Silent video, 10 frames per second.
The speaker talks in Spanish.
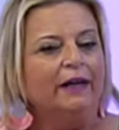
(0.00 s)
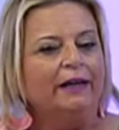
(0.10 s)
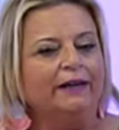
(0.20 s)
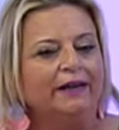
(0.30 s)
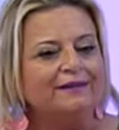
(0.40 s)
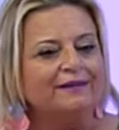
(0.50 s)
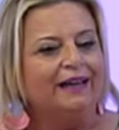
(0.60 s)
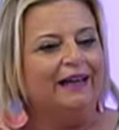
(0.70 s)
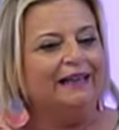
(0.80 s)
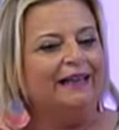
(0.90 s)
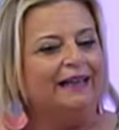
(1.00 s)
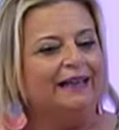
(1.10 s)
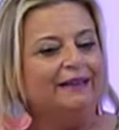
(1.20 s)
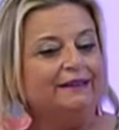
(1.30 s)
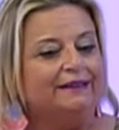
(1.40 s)
y es el de
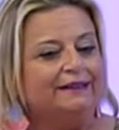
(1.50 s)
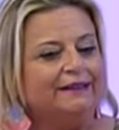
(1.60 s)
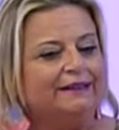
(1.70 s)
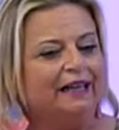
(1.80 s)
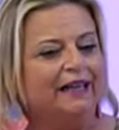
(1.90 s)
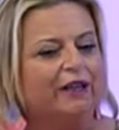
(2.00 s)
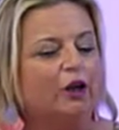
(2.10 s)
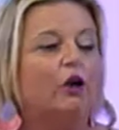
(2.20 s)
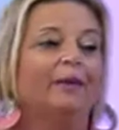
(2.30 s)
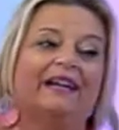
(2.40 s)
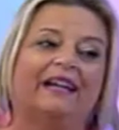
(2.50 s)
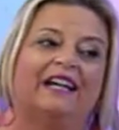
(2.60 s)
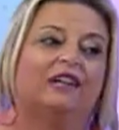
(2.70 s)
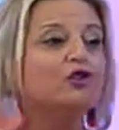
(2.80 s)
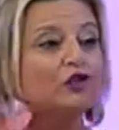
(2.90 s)
intentar
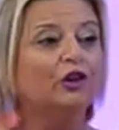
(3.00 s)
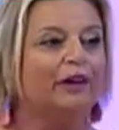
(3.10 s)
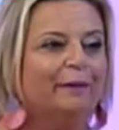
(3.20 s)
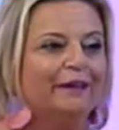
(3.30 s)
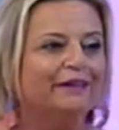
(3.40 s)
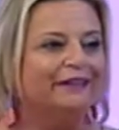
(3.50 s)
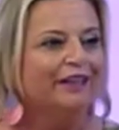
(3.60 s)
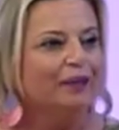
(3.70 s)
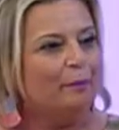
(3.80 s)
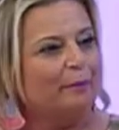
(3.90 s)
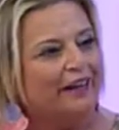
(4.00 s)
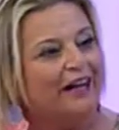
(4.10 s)
gobernar solamente para